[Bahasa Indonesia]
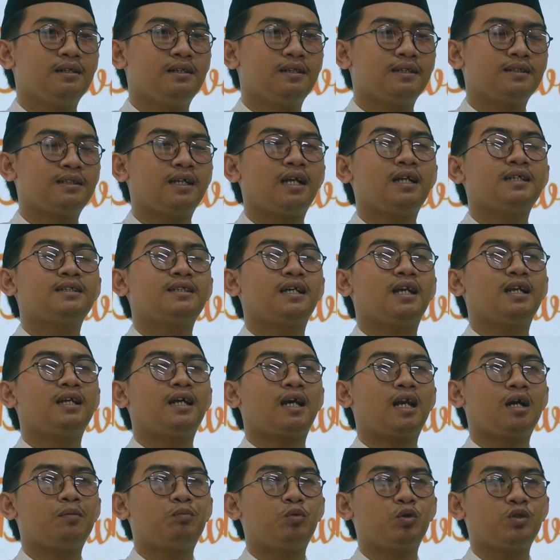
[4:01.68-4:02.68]
sel-sel
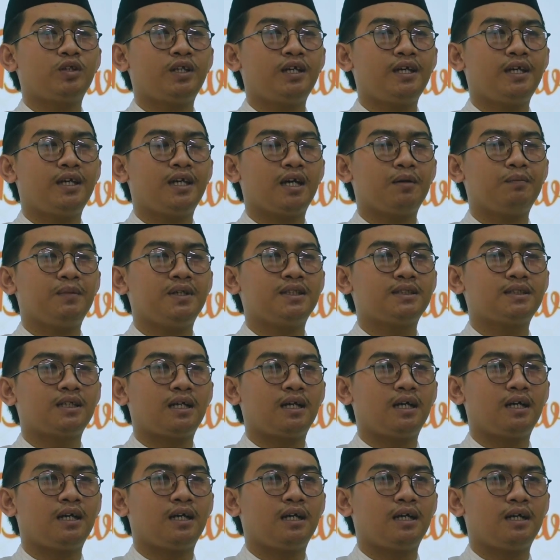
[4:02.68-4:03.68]
darah putih yang
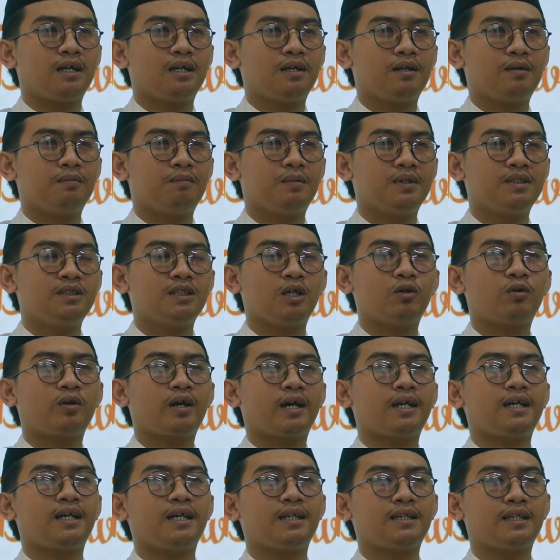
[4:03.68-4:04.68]
bisa
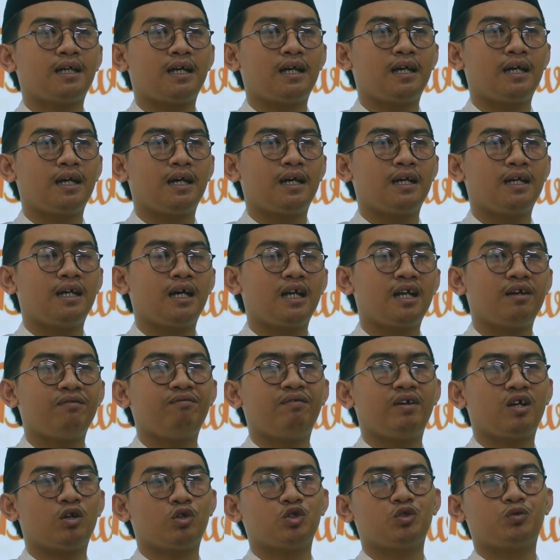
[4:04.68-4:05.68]
menjauhkan kita dari
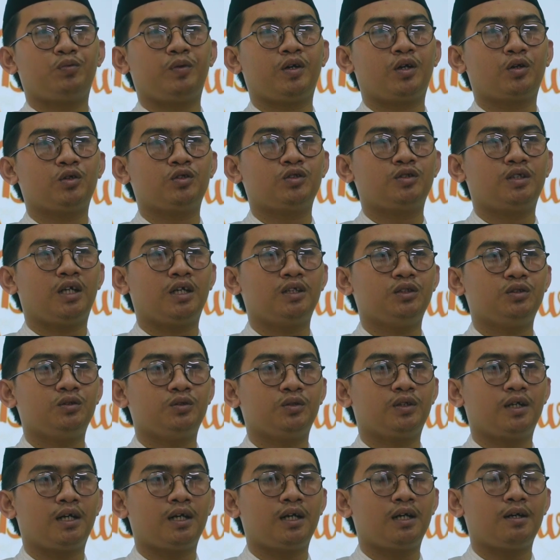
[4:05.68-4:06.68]
virus-virus dan
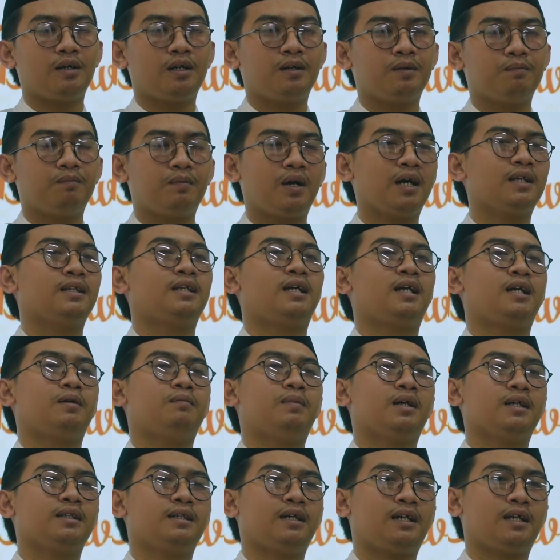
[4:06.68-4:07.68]
juga
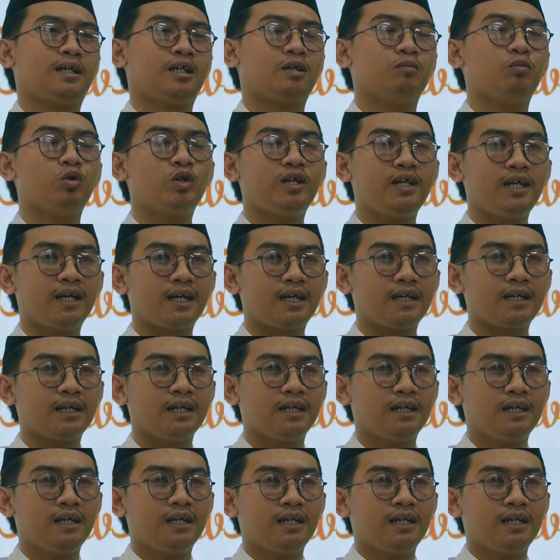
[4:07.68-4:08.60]
bakteri-bakteri. Kemudian